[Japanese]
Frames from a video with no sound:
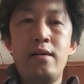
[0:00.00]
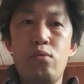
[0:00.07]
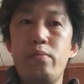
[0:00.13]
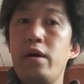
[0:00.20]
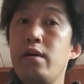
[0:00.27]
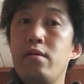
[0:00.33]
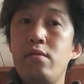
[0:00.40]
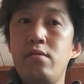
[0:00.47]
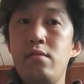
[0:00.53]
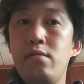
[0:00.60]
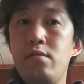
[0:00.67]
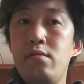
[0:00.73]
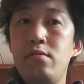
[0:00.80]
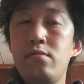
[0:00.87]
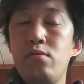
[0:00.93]

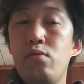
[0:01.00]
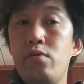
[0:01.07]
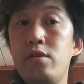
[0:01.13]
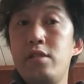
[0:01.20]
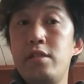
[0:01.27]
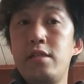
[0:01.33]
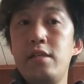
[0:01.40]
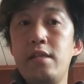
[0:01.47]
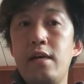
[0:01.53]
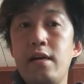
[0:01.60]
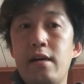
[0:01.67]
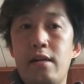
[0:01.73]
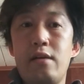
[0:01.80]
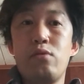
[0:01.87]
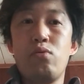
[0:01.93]
バイクをいじりな
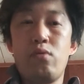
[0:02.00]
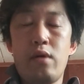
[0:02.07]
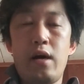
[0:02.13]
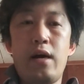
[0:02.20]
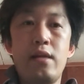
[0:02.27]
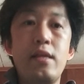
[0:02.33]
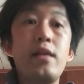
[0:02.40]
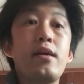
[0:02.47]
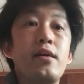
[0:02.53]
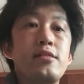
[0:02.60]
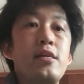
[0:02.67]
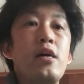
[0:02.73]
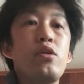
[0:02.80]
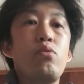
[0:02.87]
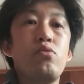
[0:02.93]
がらとか、何か
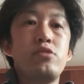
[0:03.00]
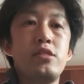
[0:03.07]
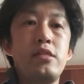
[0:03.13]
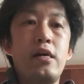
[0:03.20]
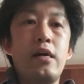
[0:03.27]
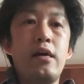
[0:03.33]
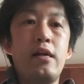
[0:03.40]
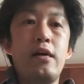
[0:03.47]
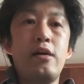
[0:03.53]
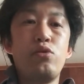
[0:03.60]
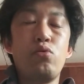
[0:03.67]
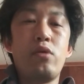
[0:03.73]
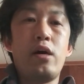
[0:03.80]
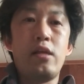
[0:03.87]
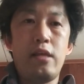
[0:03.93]
作業しながらと
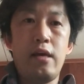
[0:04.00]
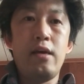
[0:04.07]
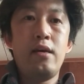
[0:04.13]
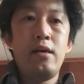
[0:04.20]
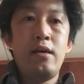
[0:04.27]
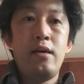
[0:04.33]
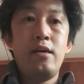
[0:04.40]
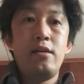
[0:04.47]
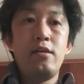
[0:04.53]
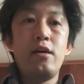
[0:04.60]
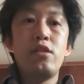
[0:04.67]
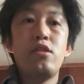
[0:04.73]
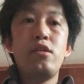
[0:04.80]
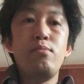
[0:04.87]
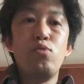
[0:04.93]
かね、
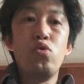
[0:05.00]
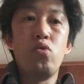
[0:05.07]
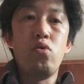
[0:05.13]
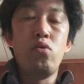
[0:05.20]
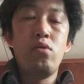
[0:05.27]
やっても、